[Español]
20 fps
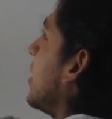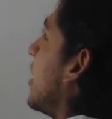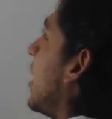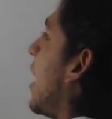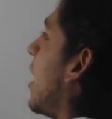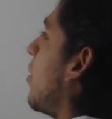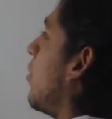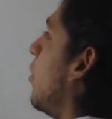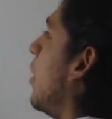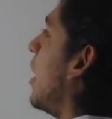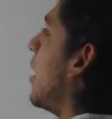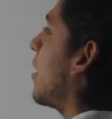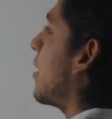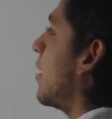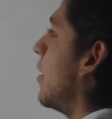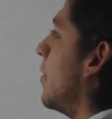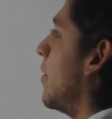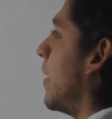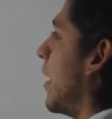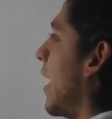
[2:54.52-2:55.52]

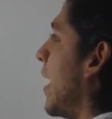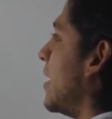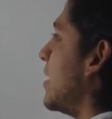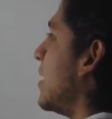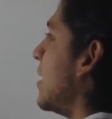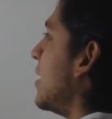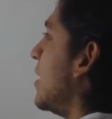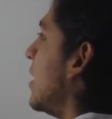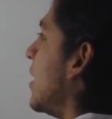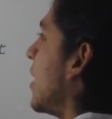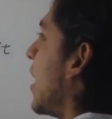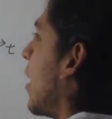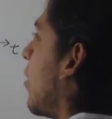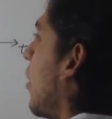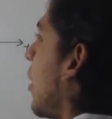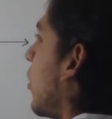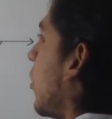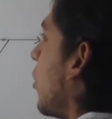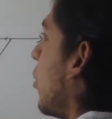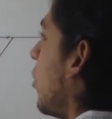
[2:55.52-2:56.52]
triangular. Es decir, que
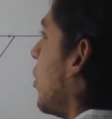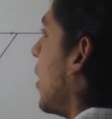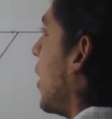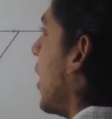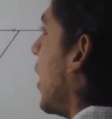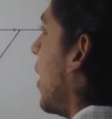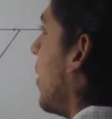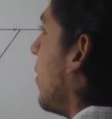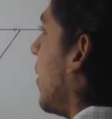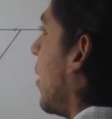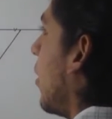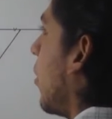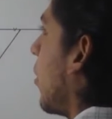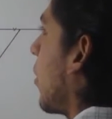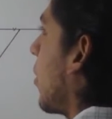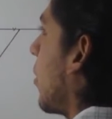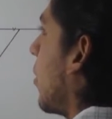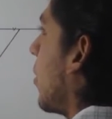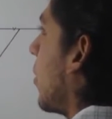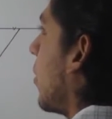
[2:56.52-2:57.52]
cuando yo tenga el valor